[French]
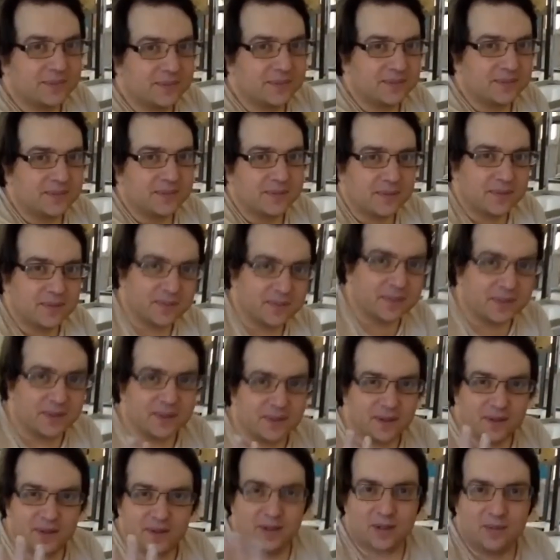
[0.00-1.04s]
Et puis quoi
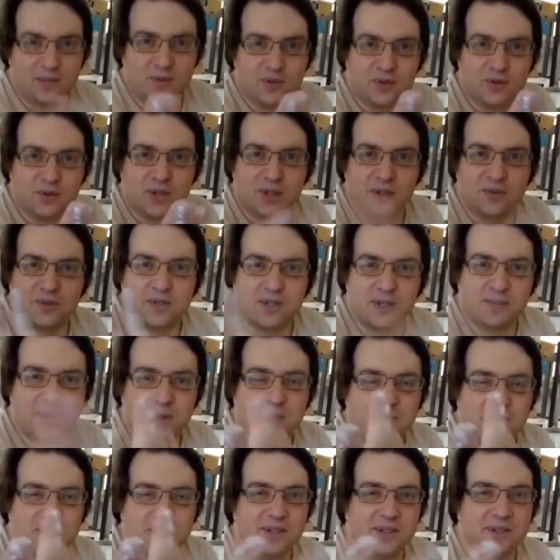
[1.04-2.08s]
vous dire eh ben, Écoutez,
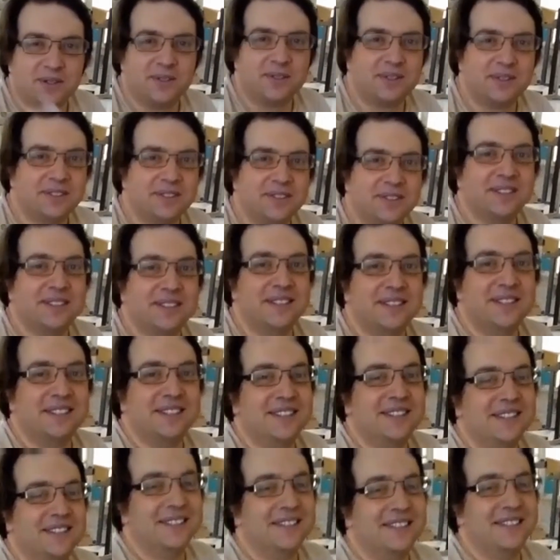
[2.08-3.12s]
j'espère que tout le monde va
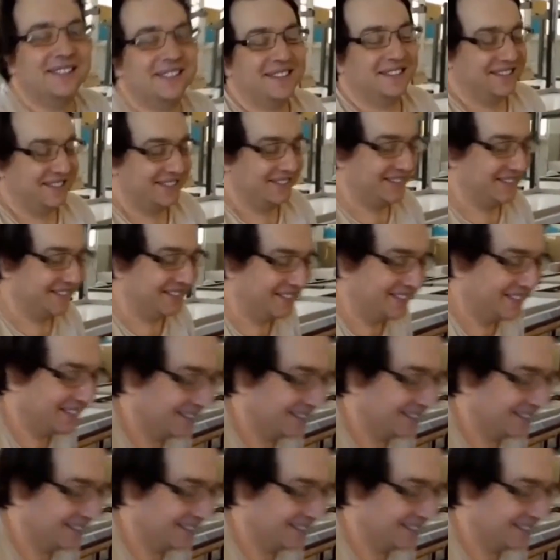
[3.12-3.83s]
bien. Je